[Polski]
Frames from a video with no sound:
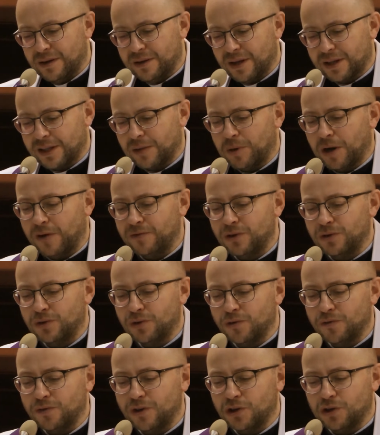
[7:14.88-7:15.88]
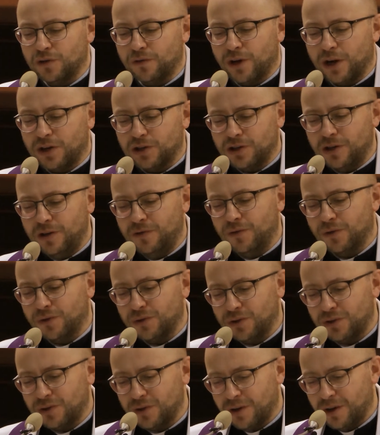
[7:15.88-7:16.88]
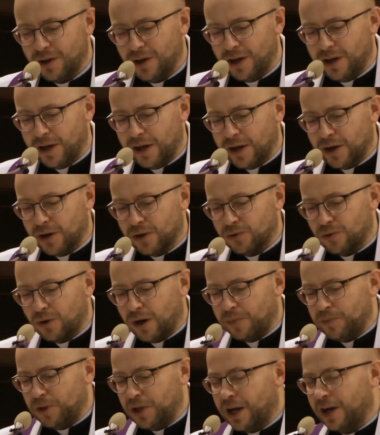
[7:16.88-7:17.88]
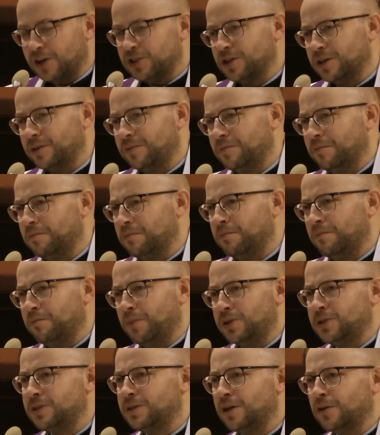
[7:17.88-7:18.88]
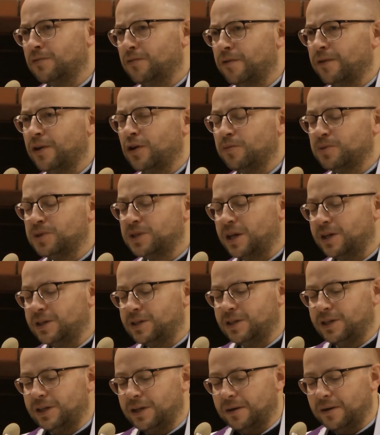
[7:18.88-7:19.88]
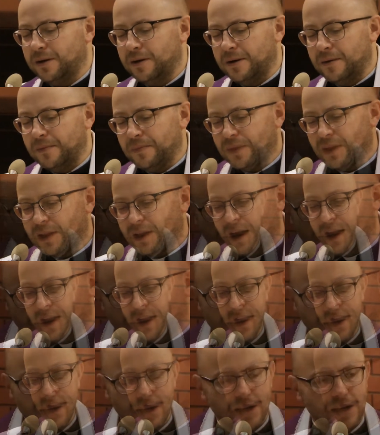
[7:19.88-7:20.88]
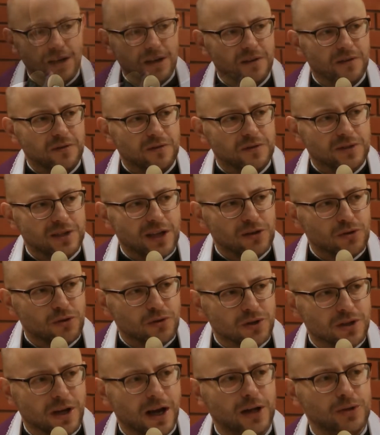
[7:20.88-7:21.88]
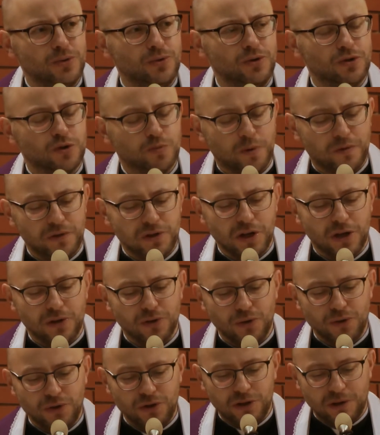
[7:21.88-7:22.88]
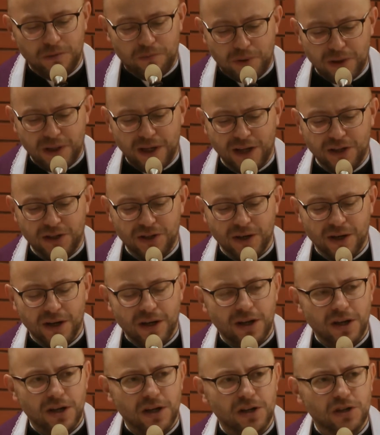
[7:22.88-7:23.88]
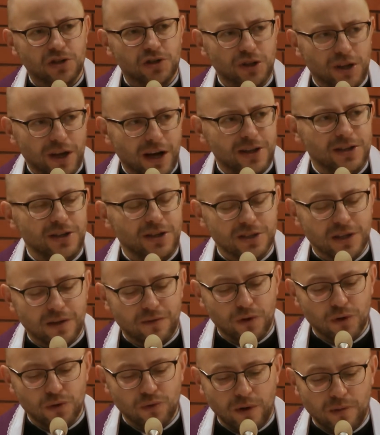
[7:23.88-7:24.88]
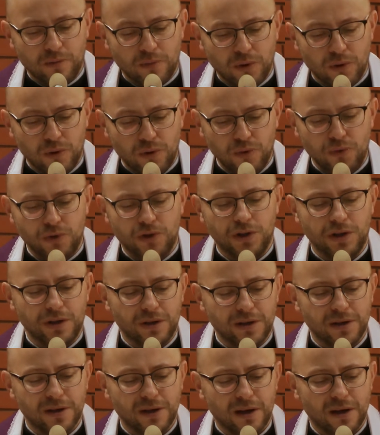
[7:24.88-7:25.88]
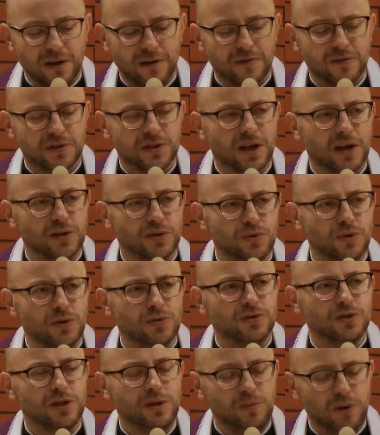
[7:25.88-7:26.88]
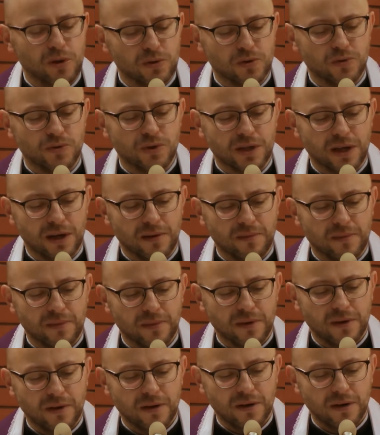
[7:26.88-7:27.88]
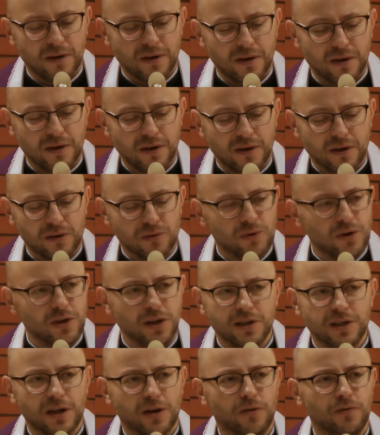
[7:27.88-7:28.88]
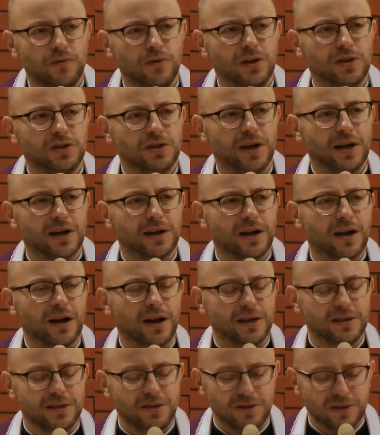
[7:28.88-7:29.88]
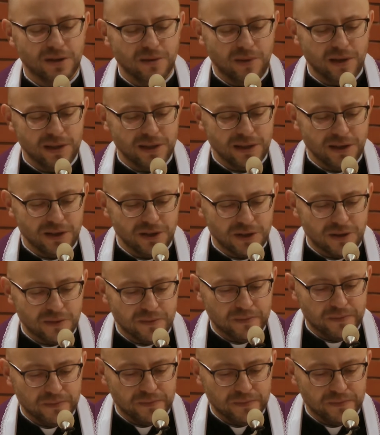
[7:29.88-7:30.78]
Tak naprawdę to również wrażliwość, która mi każe bez nerwowej obsesji, ale zatroskaniu i odpowiedzialności pytać, czy ja nie zawiodłem ludzi, skazując im Jezusa, który nie zachowuje się jak klasyczny Mesjasz.